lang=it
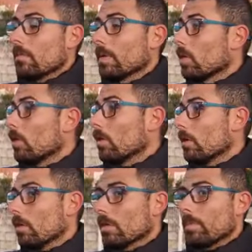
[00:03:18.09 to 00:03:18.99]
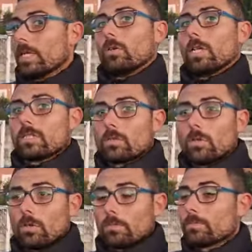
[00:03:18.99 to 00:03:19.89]
però ripeto, adesso
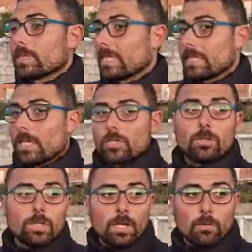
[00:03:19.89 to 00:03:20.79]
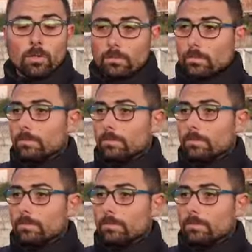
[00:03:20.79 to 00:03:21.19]
oh, stasera ci godiamo